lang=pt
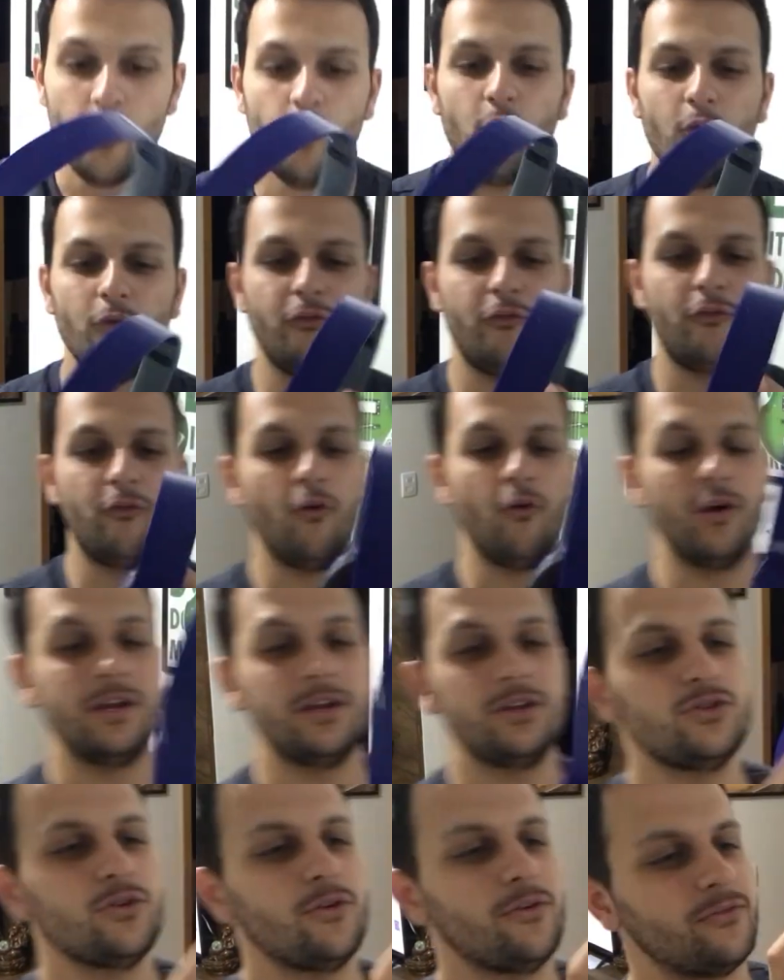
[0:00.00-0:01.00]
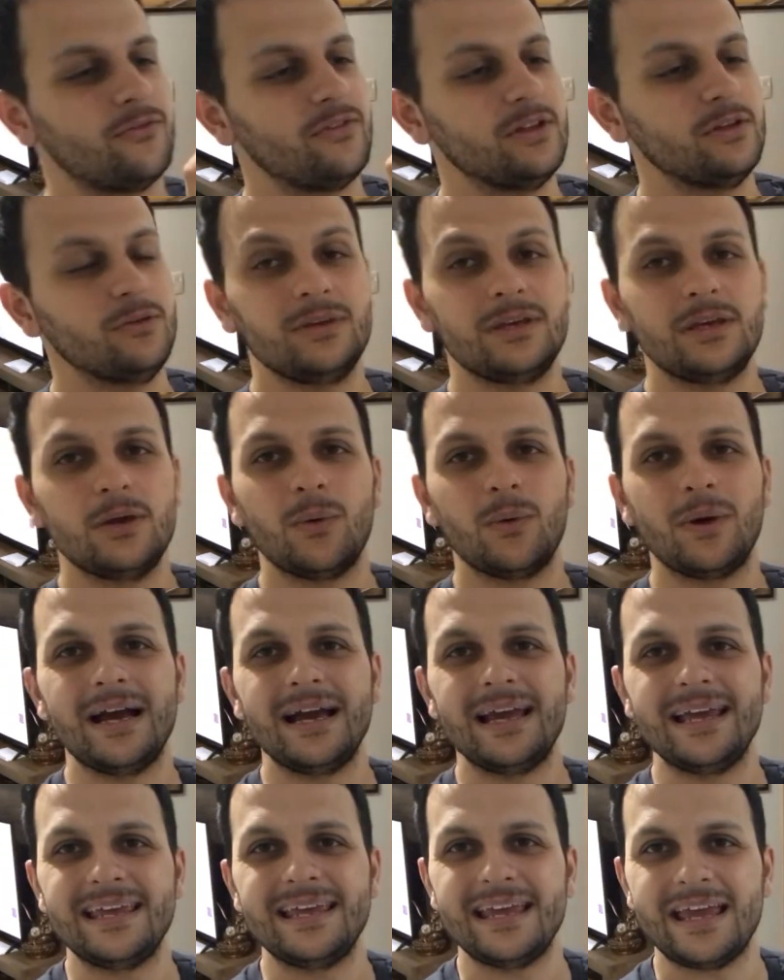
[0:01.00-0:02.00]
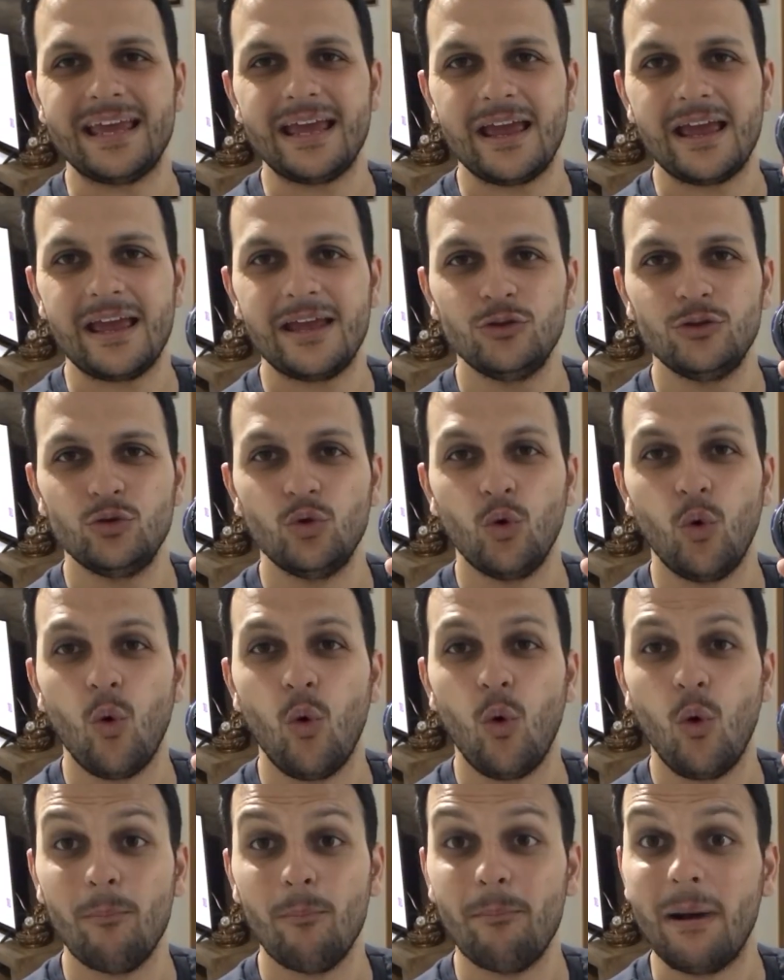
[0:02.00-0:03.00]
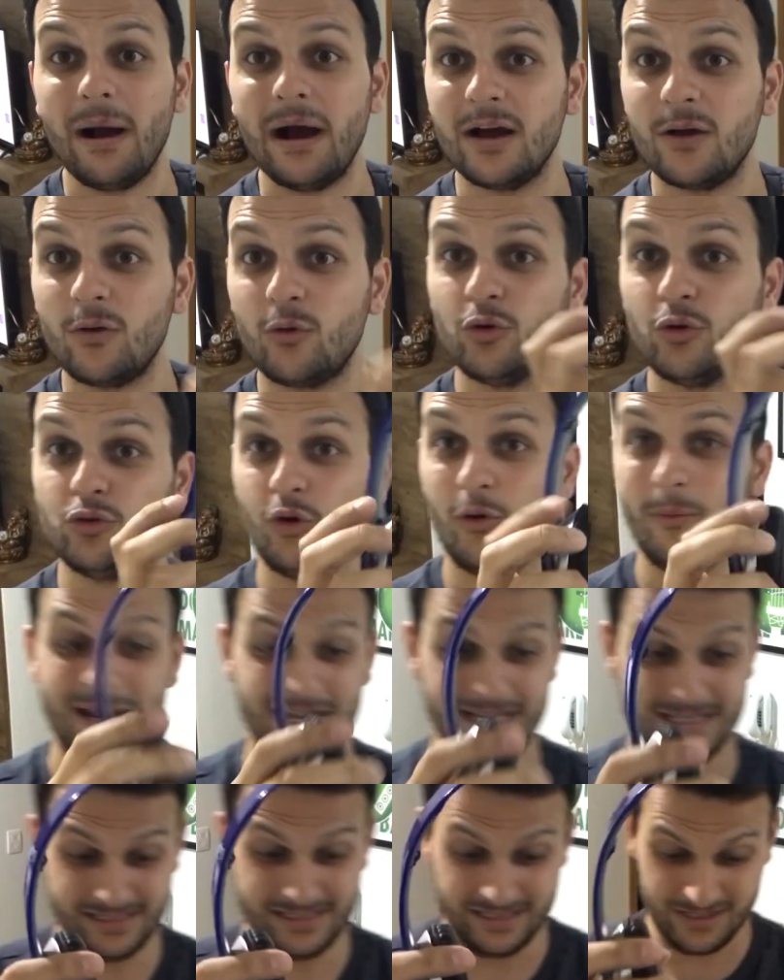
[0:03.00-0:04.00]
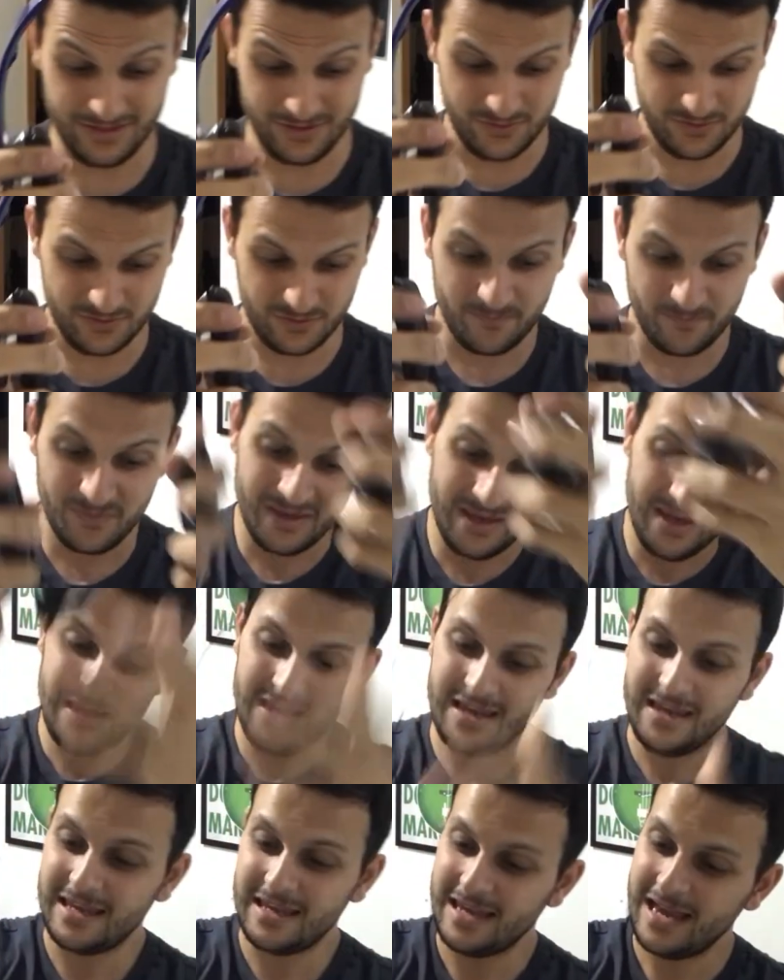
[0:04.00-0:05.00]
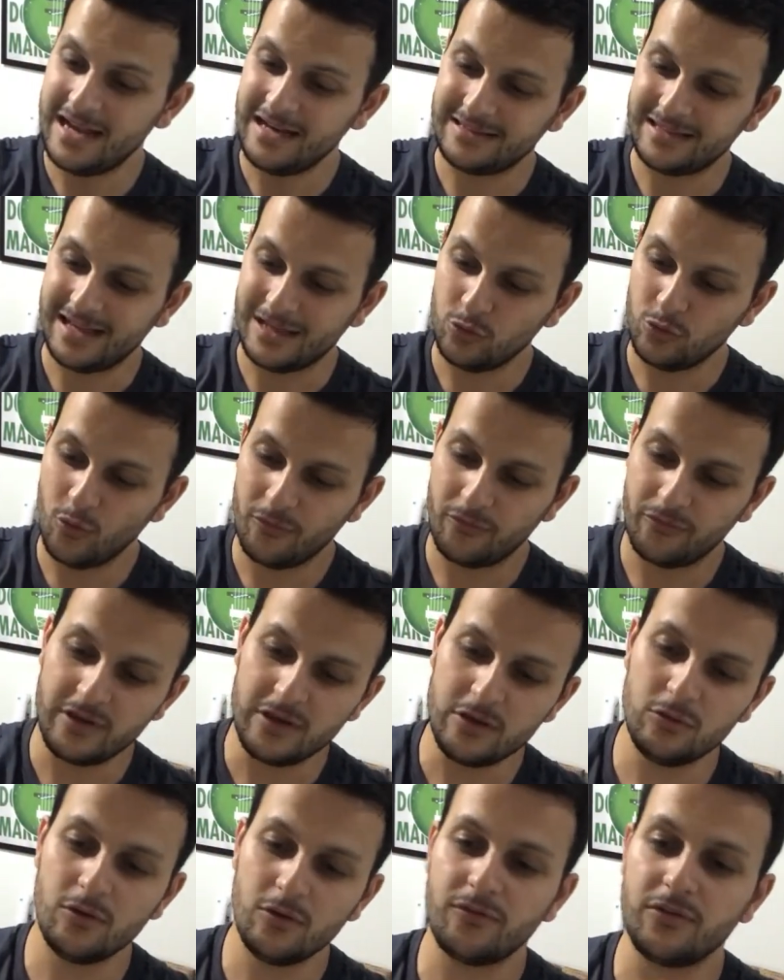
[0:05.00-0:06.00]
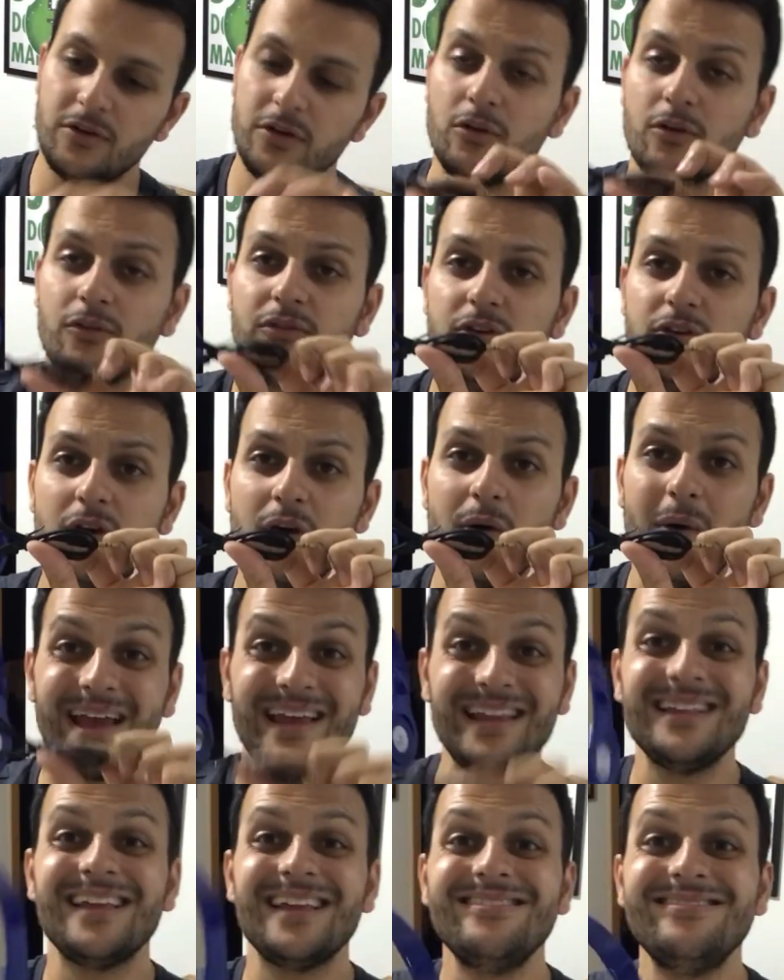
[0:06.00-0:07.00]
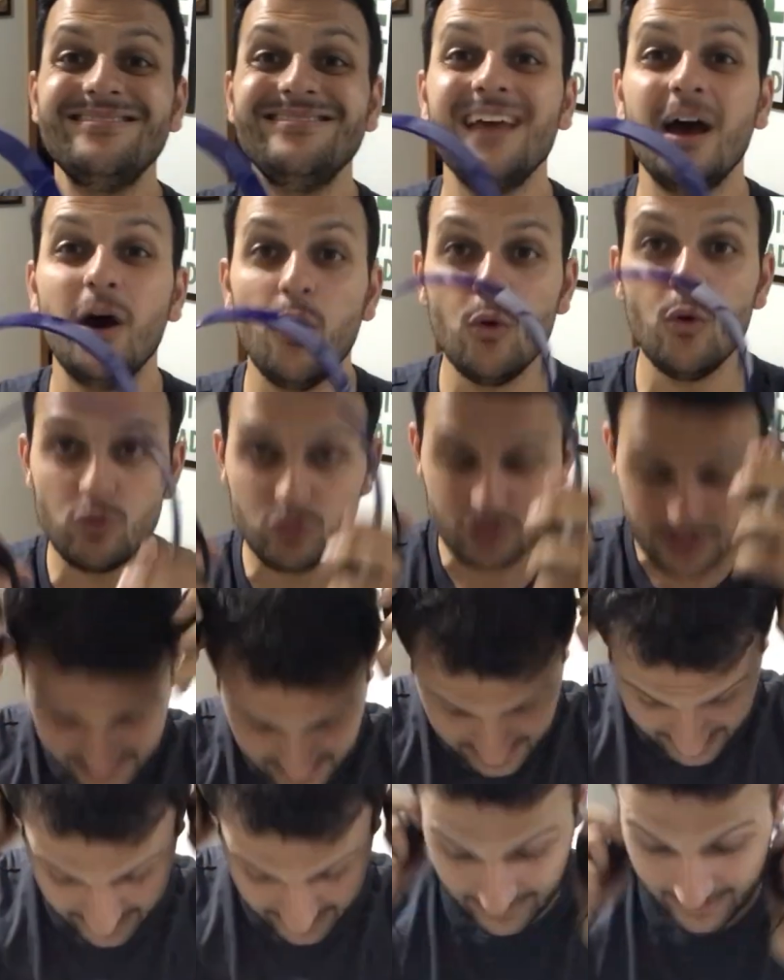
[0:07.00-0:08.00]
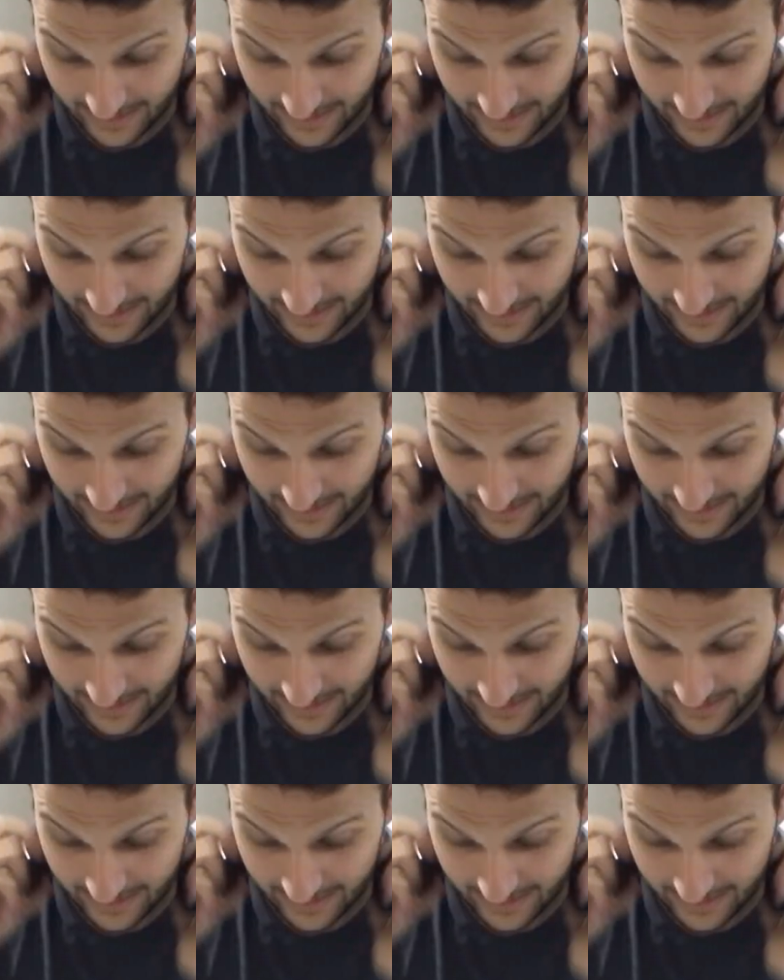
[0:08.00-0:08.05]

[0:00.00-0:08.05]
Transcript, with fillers: O fone de ouvido que eu ganhei do Banco do Brasil. E ele tá novinho, novinho, novinho, eu ainda não usei,